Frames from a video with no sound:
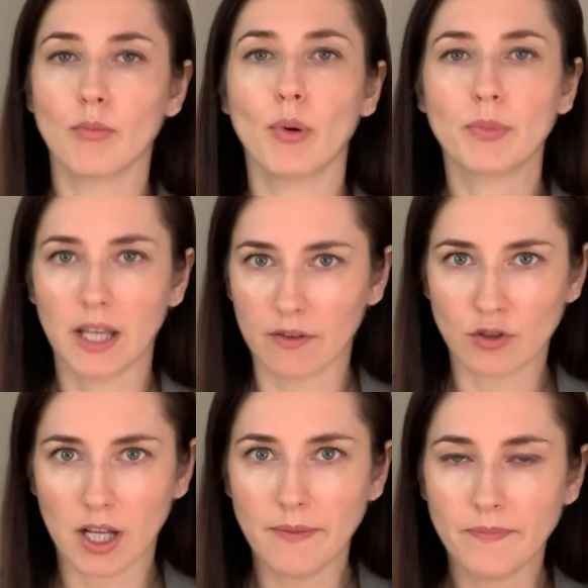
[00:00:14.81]
Po
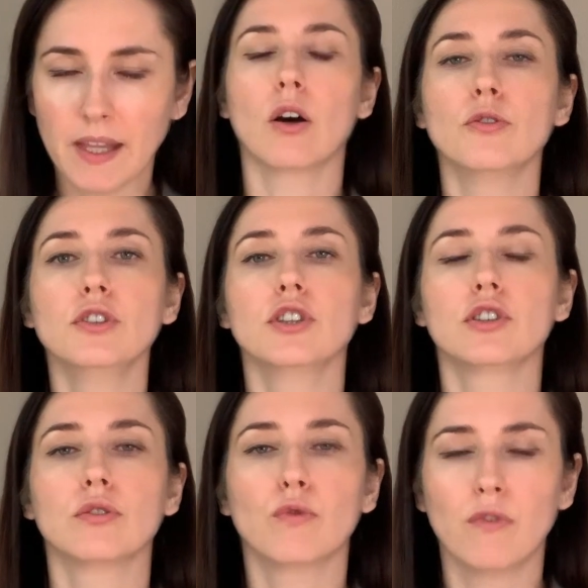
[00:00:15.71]
pierwsze, odnieś
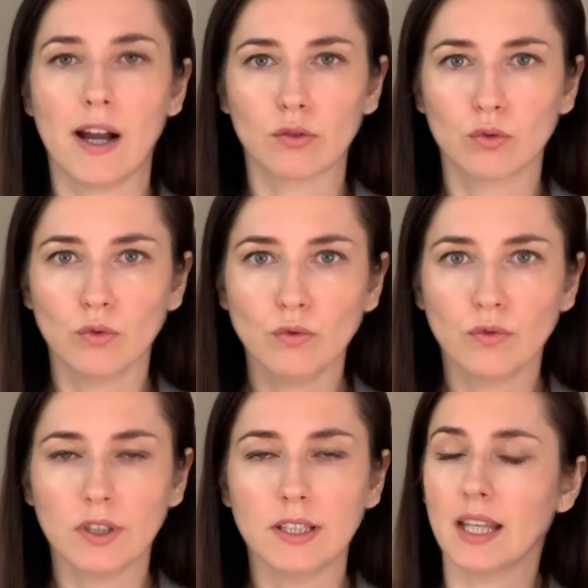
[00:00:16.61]
się do
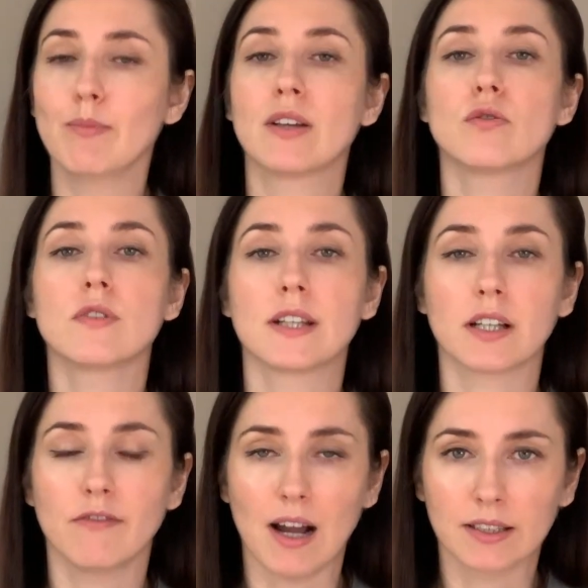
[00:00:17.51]
faktów i bazując na
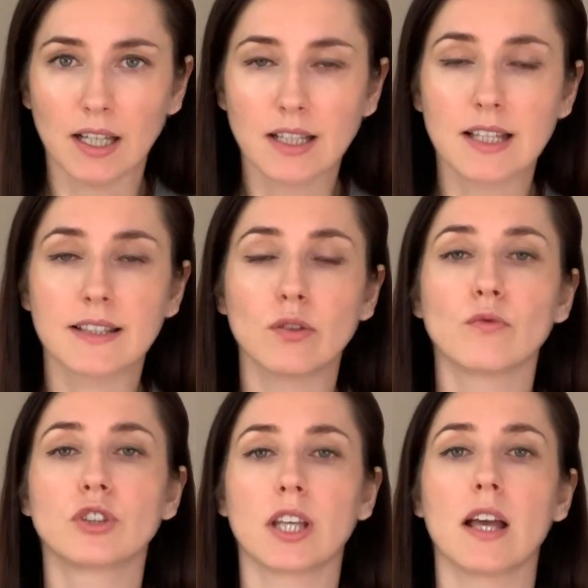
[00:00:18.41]
tych faktach,
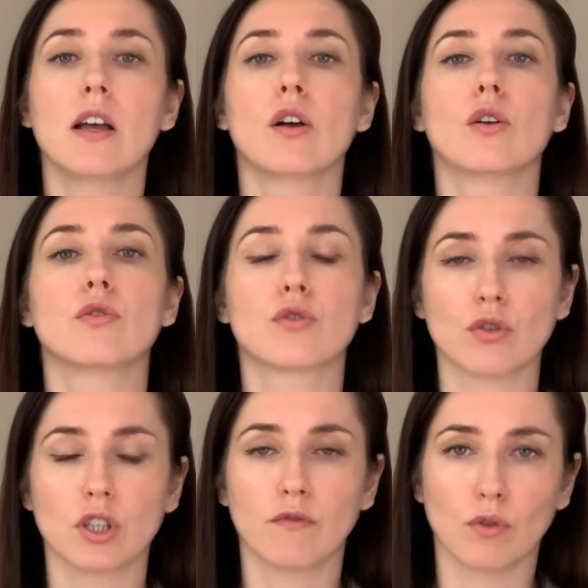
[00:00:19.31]
zastanów się, co
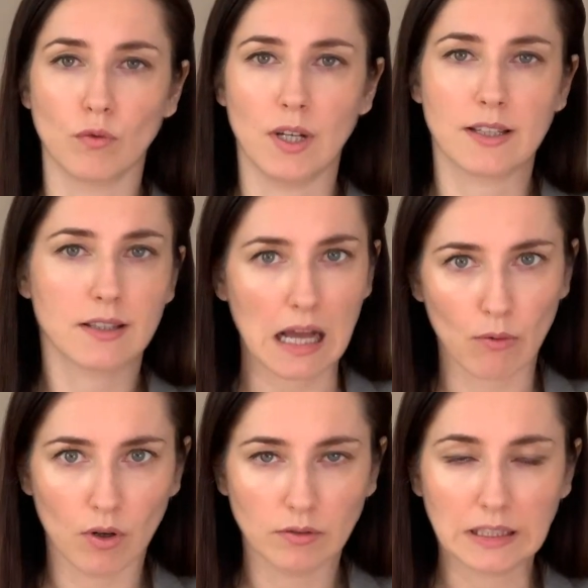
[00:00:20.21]
się w ogóle
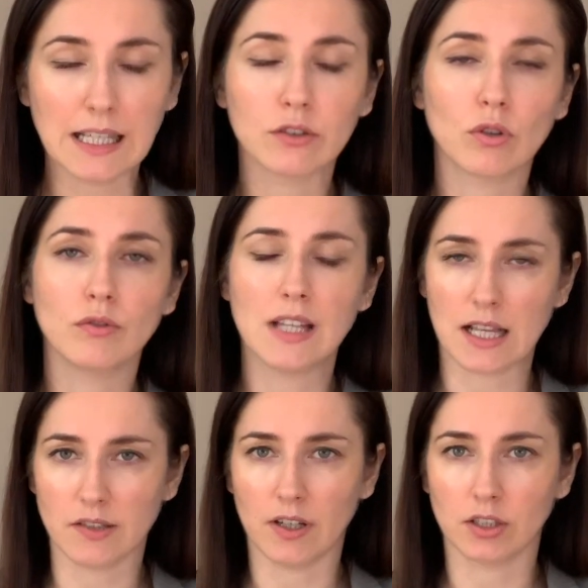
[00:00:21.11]
stało, jak to
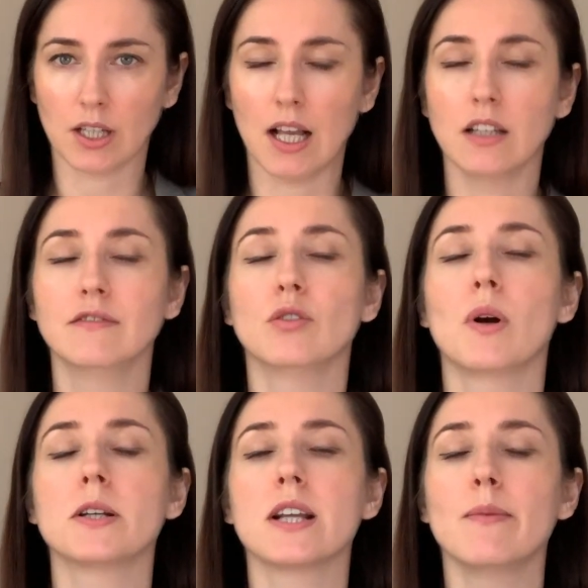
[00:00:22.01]
nazwać, ale
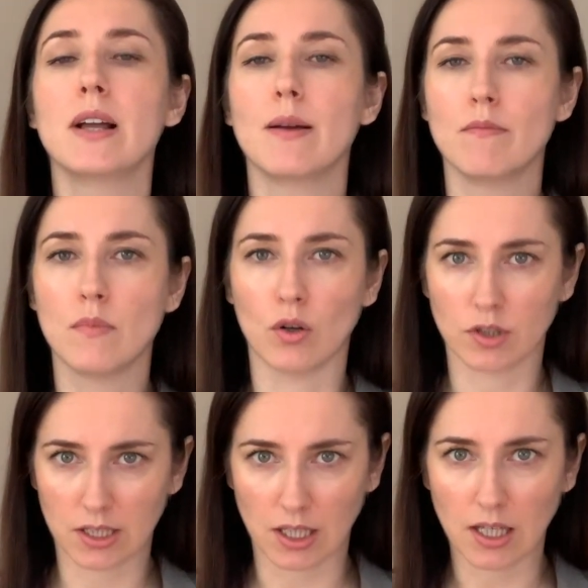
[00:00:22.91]
wyłączamy
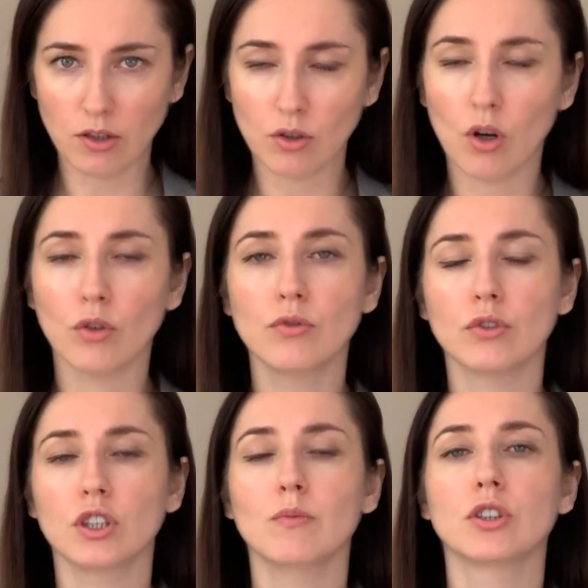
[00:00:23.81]
emocje, tylko
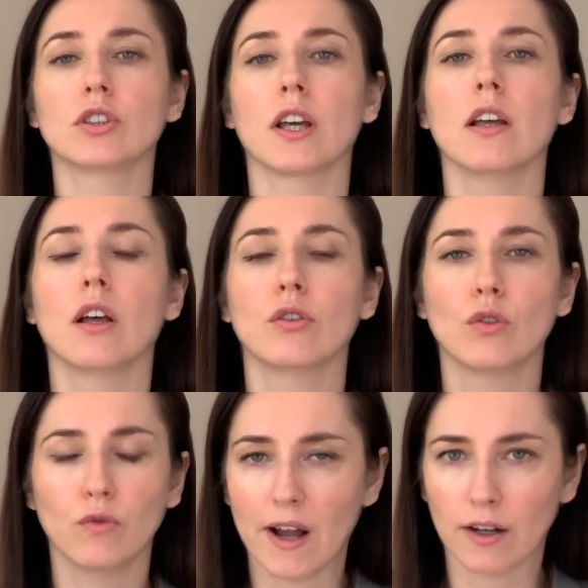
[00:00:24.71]
odnosimy się
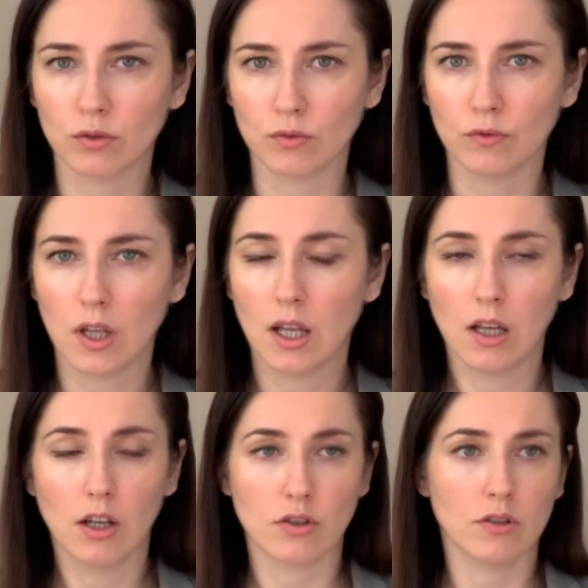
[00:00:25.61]
do faktów
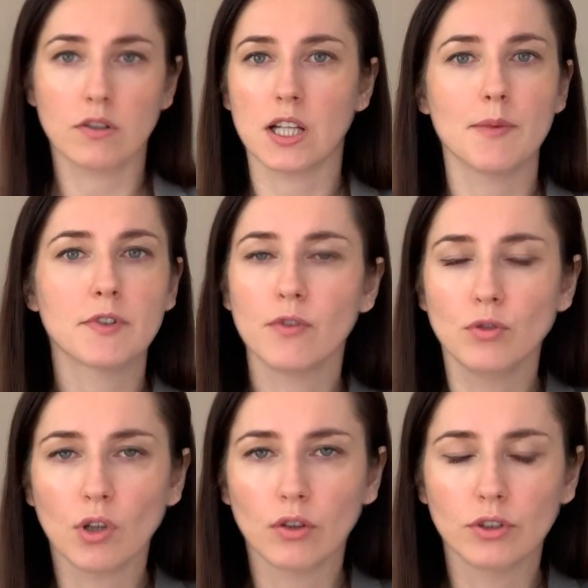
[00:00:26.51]
czy zostałem
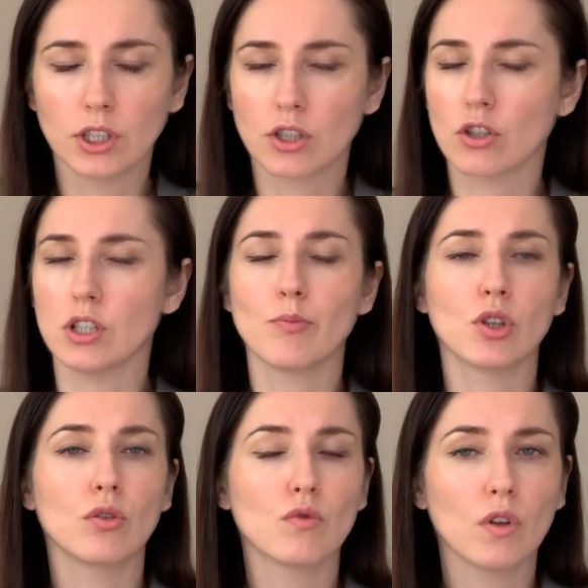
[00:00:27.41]
zwolniony, czy nie
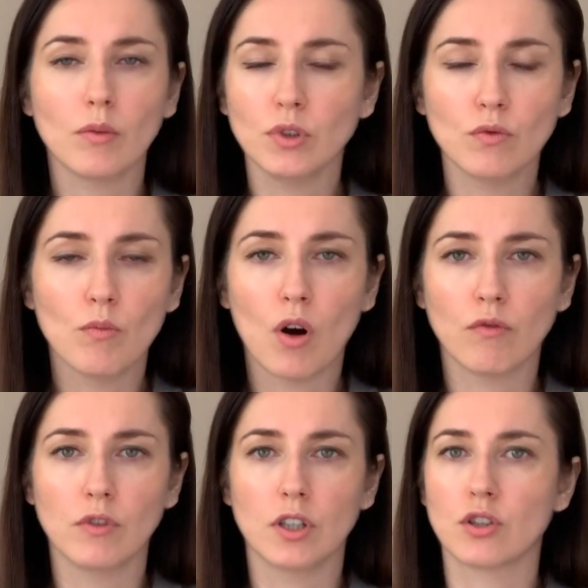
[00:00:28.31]
przedłużono mi
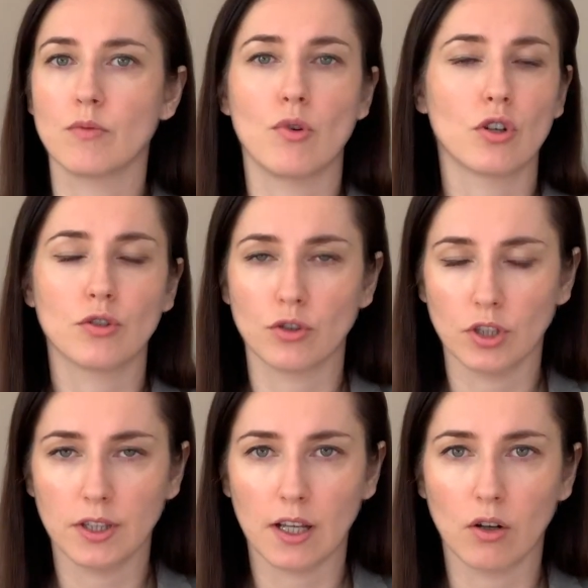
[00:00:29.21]
umowy, czy może coś
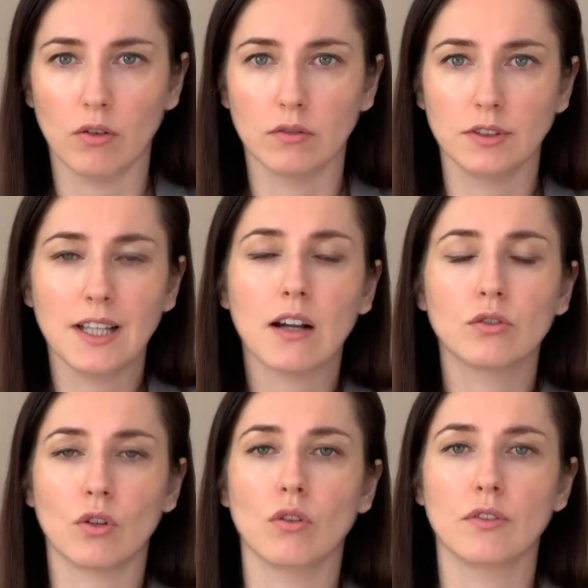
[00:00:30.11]
innego. Jak
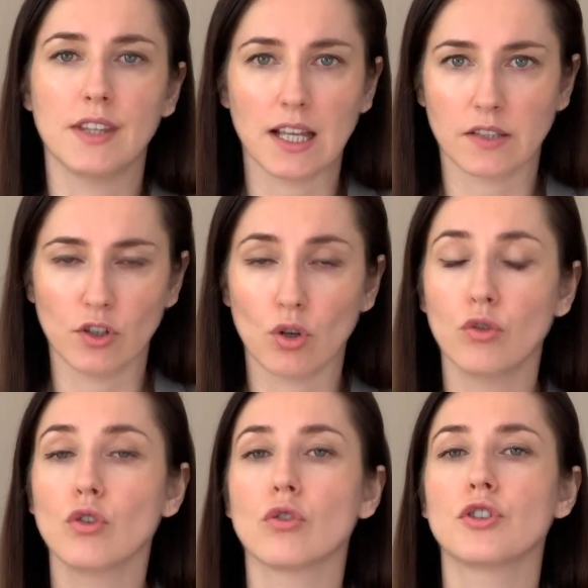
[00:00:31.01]
to nazwiesz,
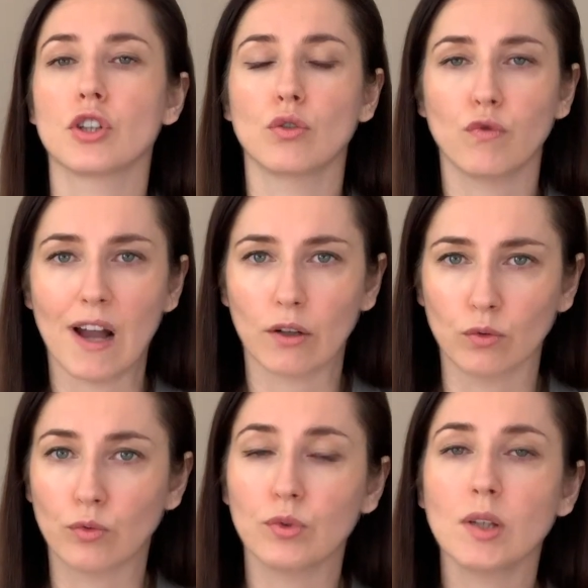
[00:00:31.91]
odnosząc się do
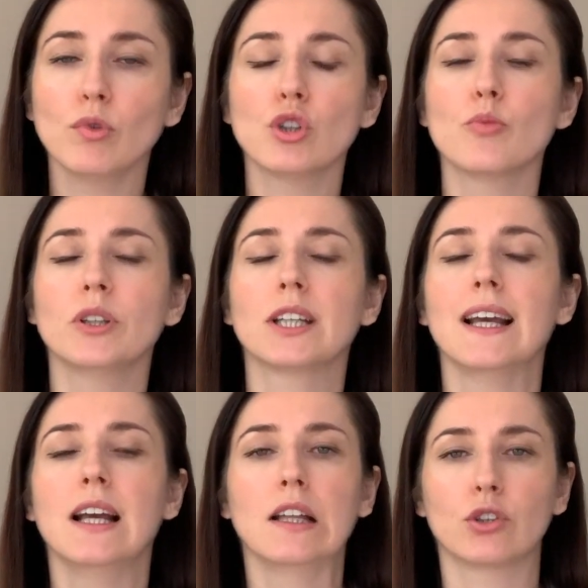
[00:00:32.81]
faktów? Tutaj musisz być
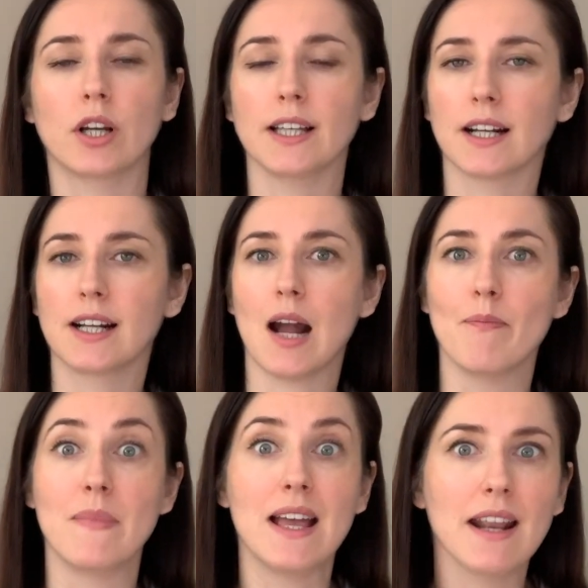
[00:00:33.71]
trochę jak
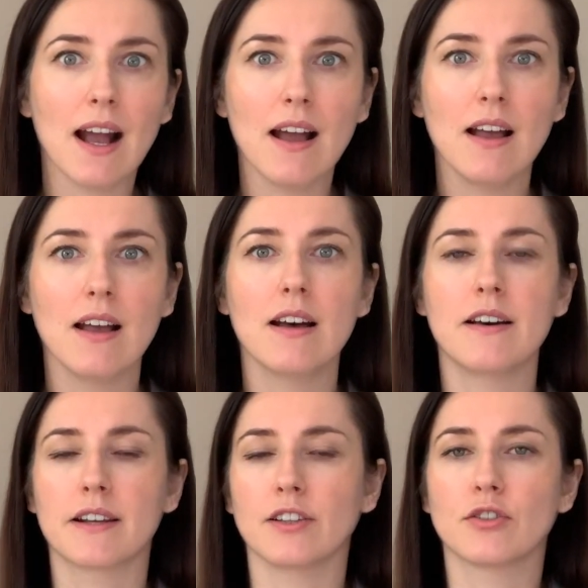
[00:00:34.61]
kamera,
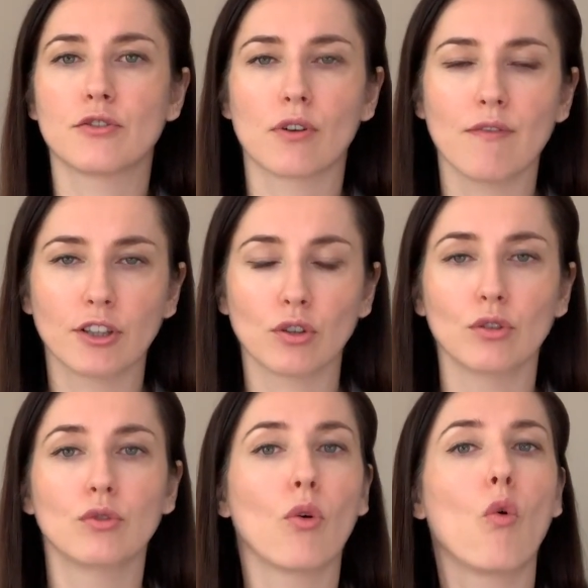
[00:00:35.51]
rejestrować
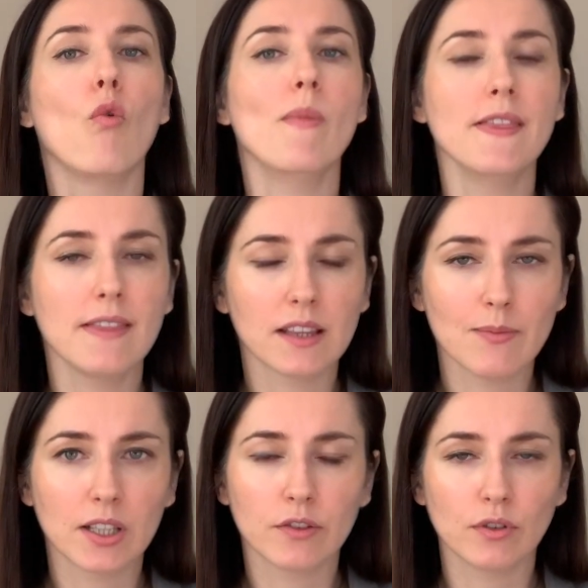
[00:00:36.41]
dokument na
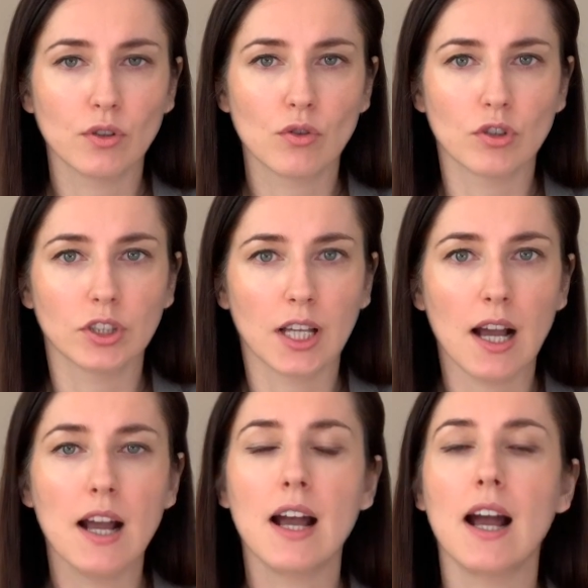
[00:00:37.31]
temat Twojego
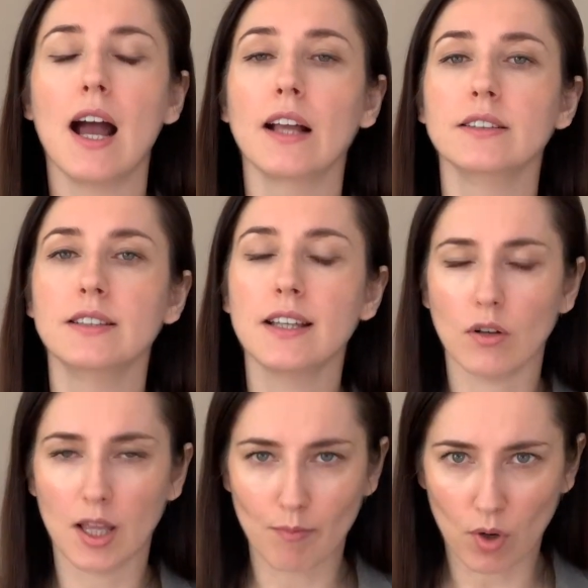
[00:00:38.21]
życia, a nie
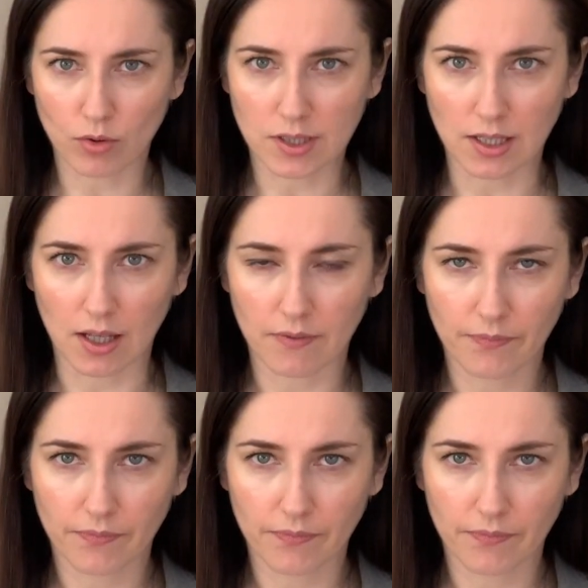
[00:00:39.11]
emocje.